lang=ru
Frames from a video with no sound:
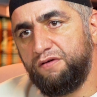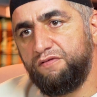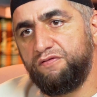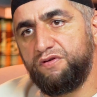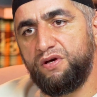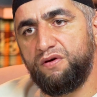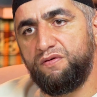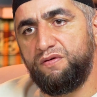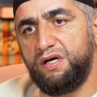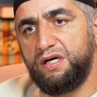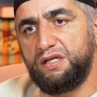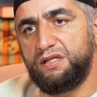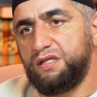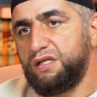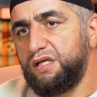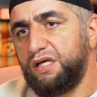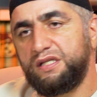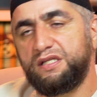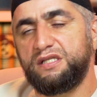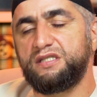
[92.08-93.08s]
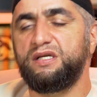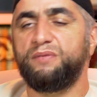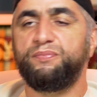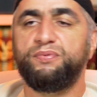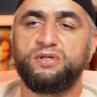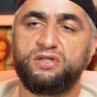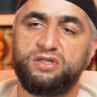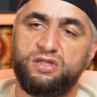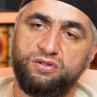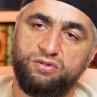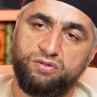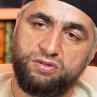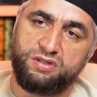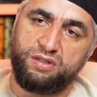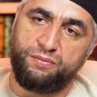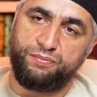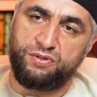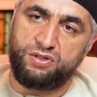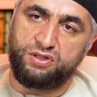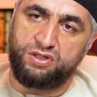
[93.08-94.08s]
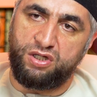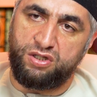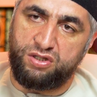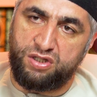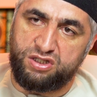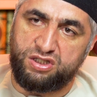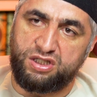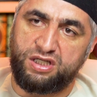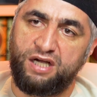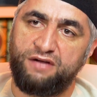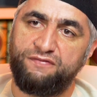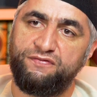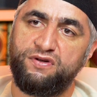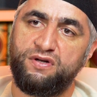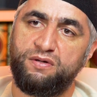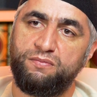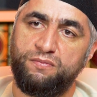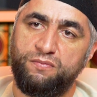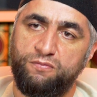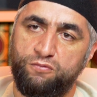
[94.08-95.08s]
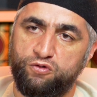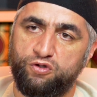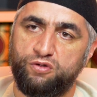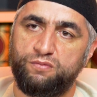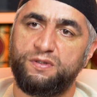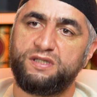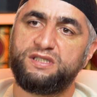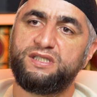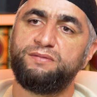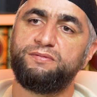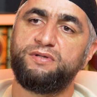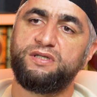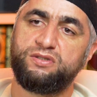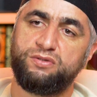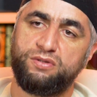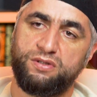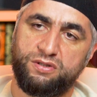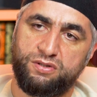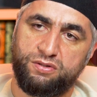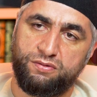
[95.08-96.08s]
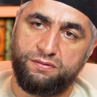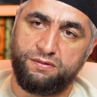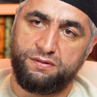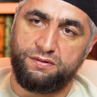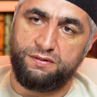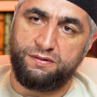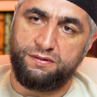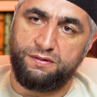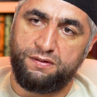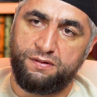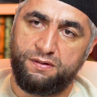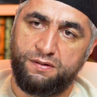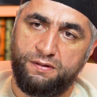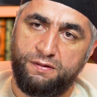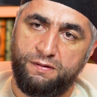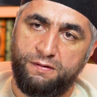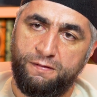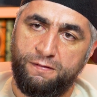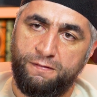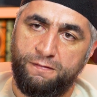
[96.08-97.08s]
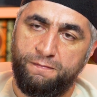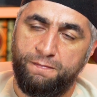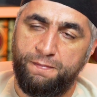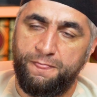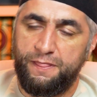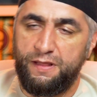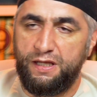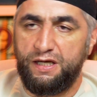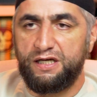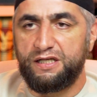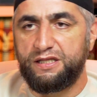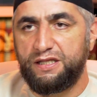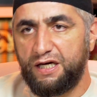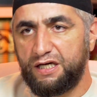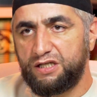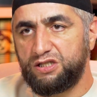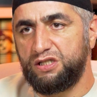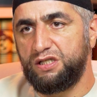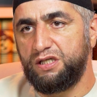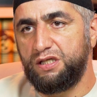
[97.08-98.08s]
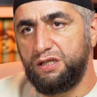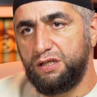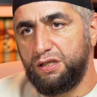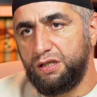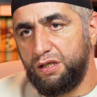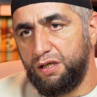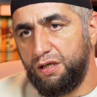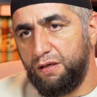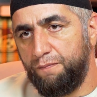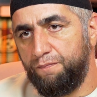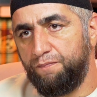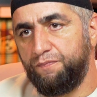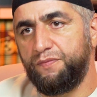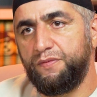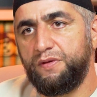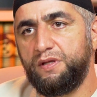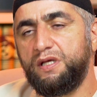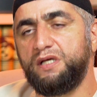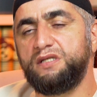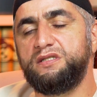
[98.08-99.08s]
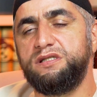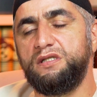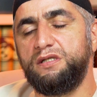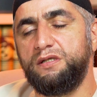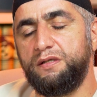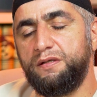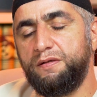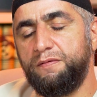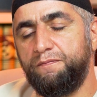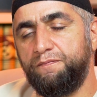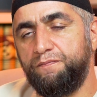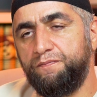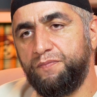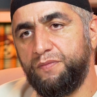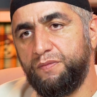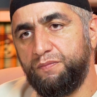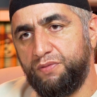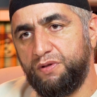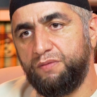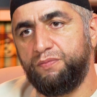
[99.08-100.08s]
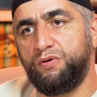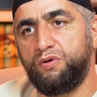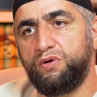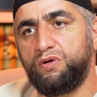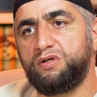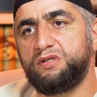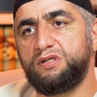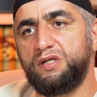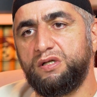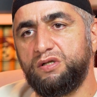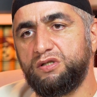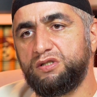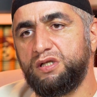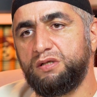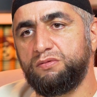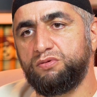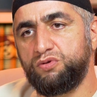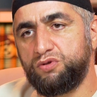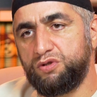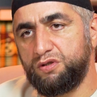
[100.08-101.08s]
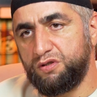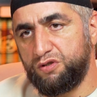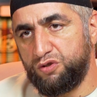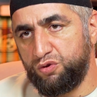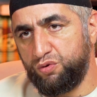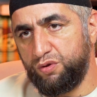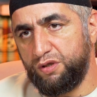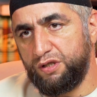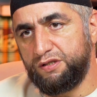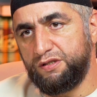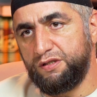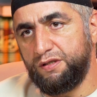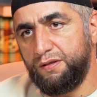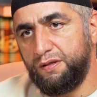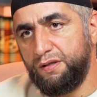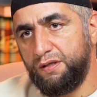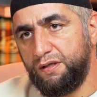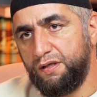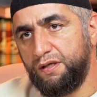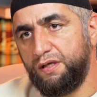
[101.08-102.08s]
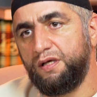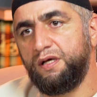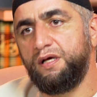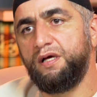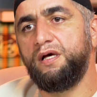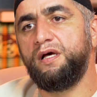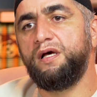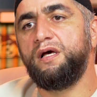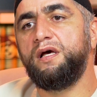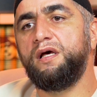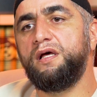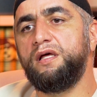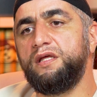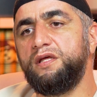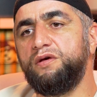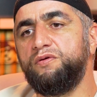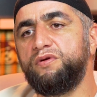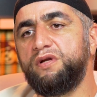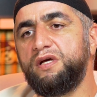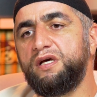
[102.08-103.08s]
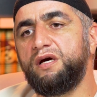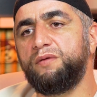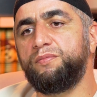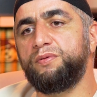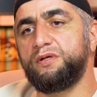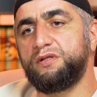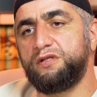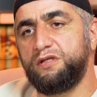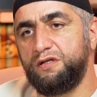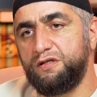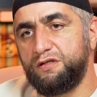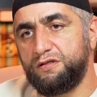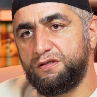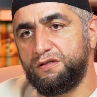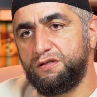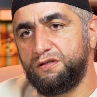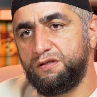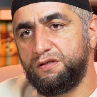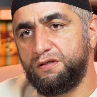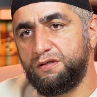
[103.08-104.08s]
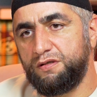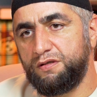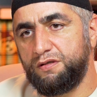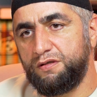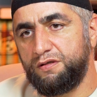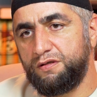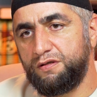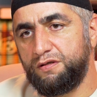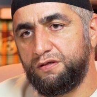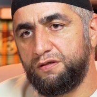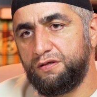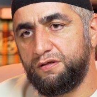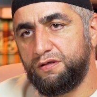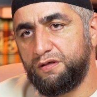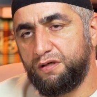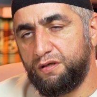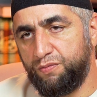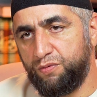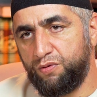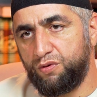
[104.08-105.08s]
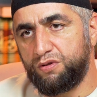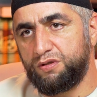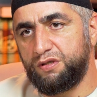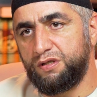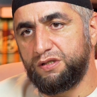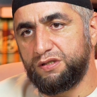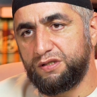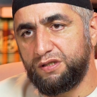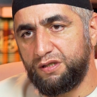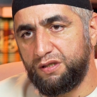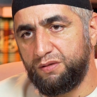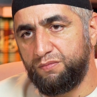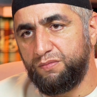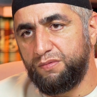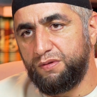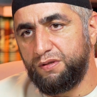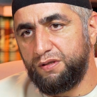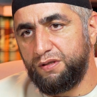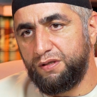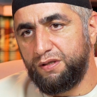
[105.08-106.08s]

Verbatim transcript: выявлять, это запрещено, запрещают даже кафирам в мусульманском государстве. И также, если при пророке, салам, случилась ситуация, евреи обратились к пророку, салам,